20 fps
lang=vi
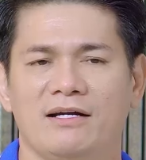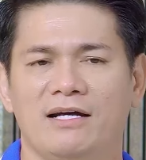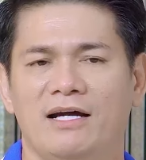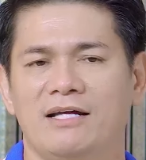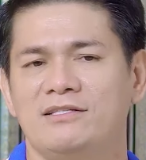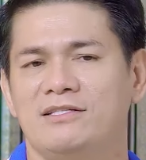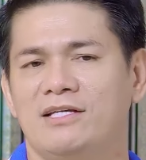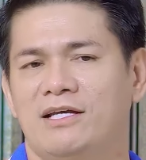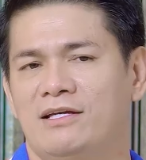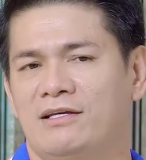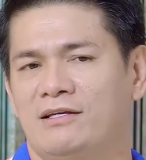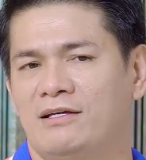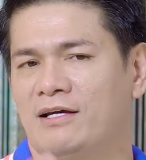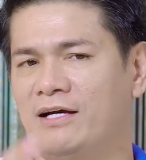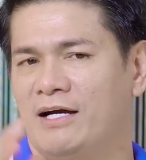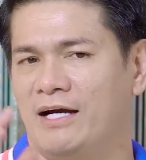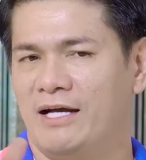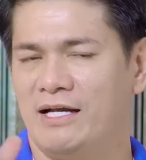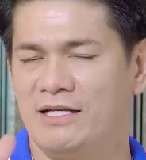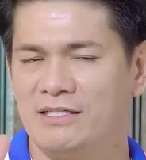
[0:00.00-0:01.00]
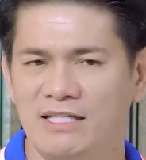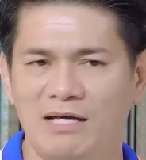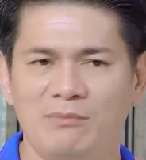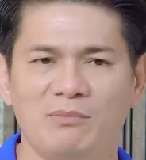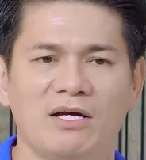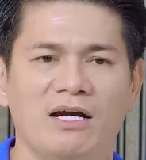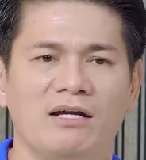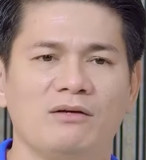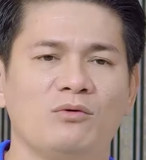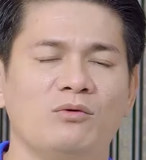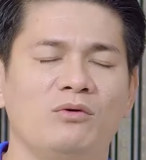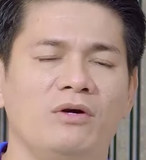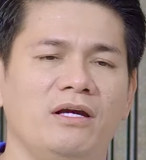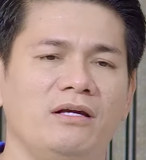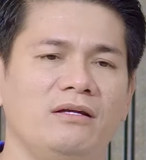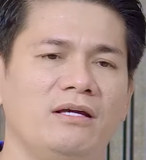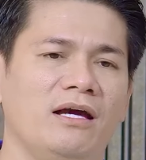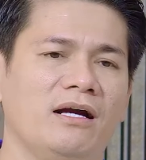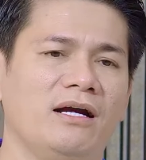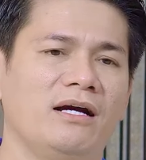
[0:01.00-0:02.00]
Các anh chị hãy xem kênh của
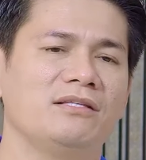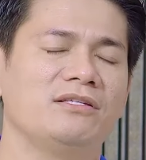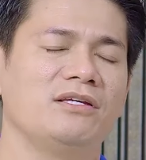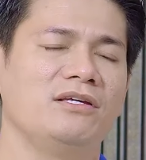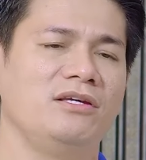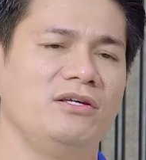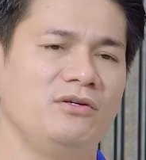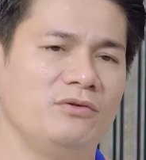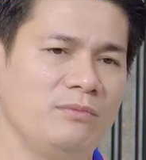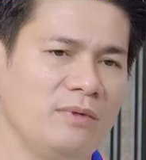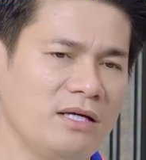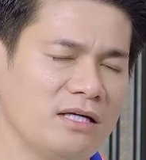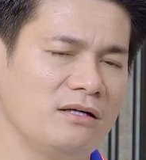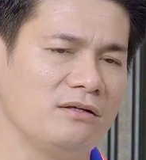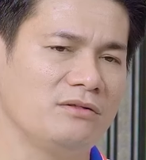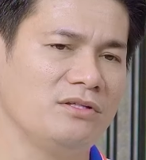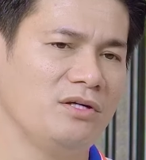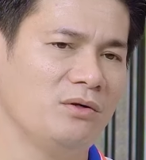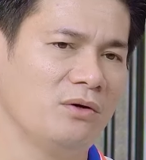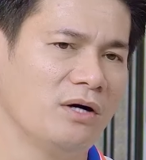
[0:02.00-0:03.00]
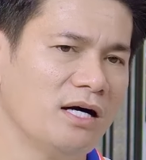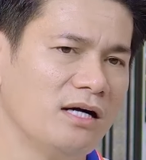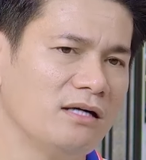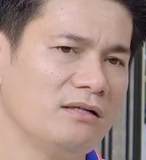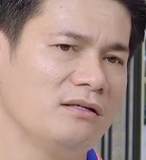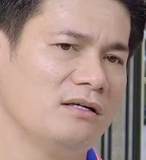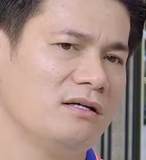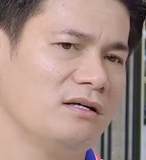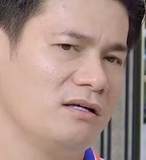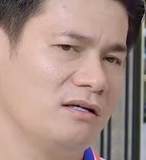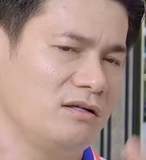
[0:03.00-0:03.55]
Huy để các anh chị hiểu biết được nhiều hơn,